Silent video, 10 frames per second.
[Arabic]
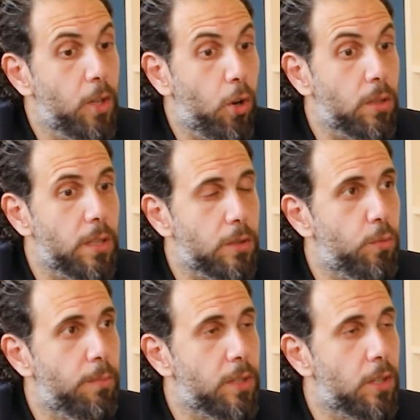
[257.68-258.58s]
دراسه
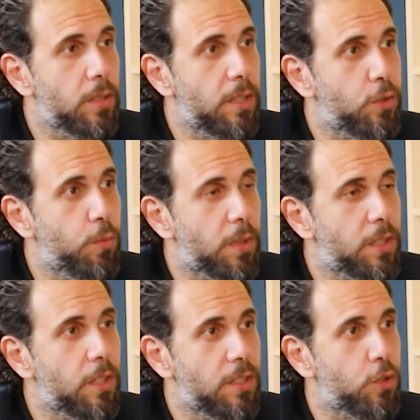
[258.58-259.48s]
ثم دراسه ثم
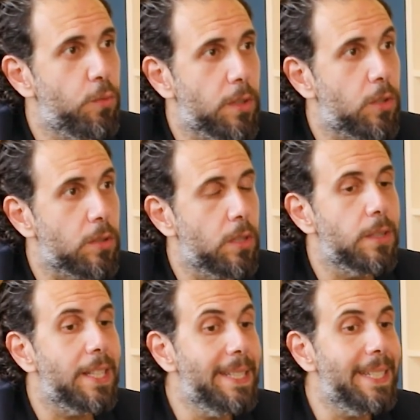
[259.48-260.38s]
دراسه ثم دراسه
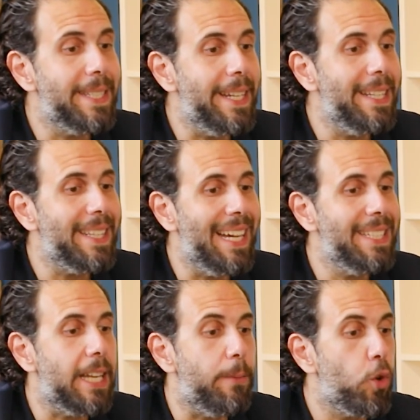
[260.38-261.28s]
تدرس اللي انت
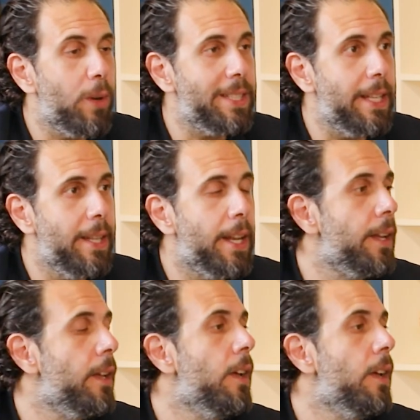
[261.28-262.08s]
عايز تعمله كويس جدا